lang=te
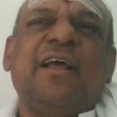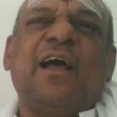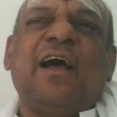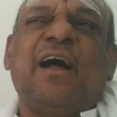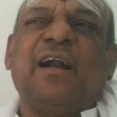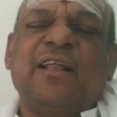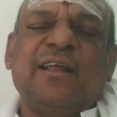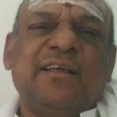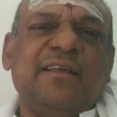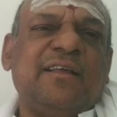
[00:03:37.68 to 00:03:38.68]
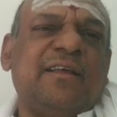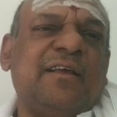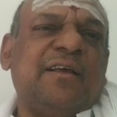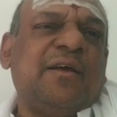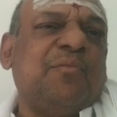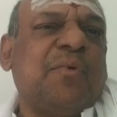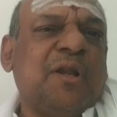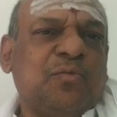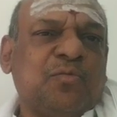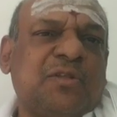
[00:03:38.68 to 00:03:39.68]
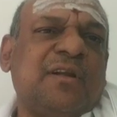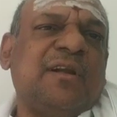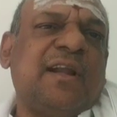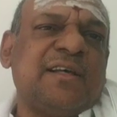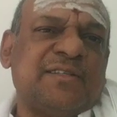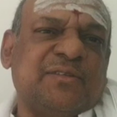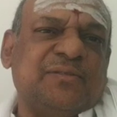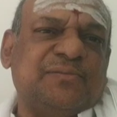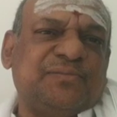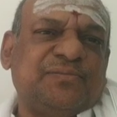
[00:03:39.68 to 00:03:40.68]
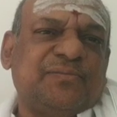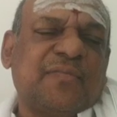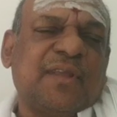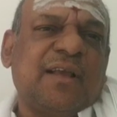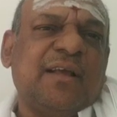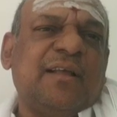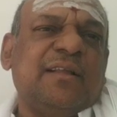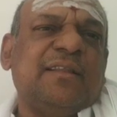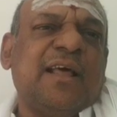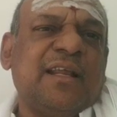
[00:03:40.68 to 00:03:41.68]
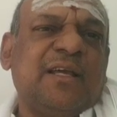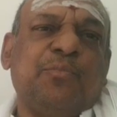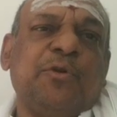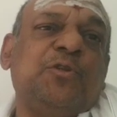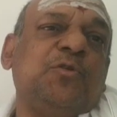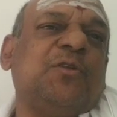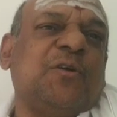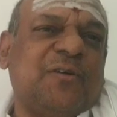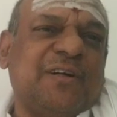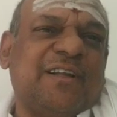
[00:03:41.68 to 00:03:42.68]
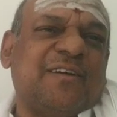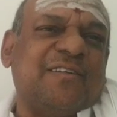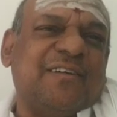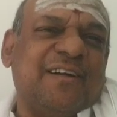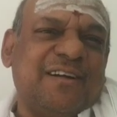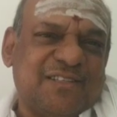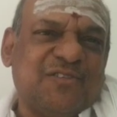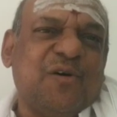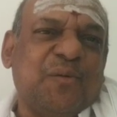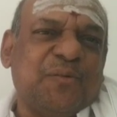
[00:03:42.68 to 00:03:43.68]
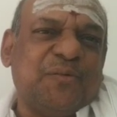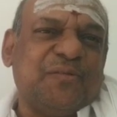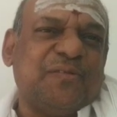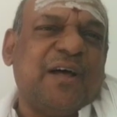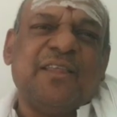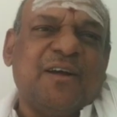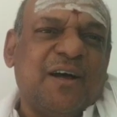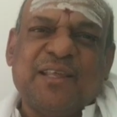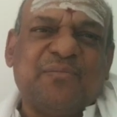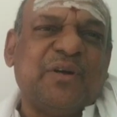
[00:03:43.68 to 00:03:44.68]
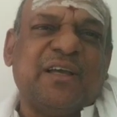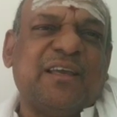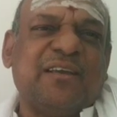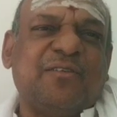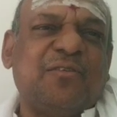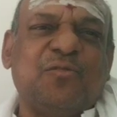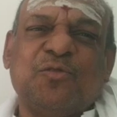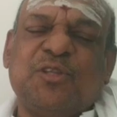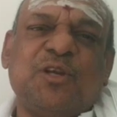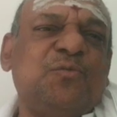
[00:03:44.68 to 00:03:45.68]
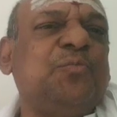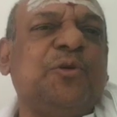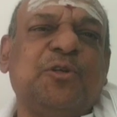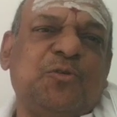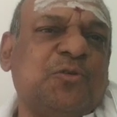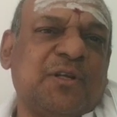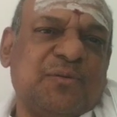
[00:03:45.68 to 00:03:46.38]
అట్లానే మనం ఉత్తరం రాస్తాం దానికి ప్రత్యుత్తరం అంటారు అంటే జవాబు అది రాదు ఎప్పటికీ ఉత్తరము ప్రత్యుత్తరము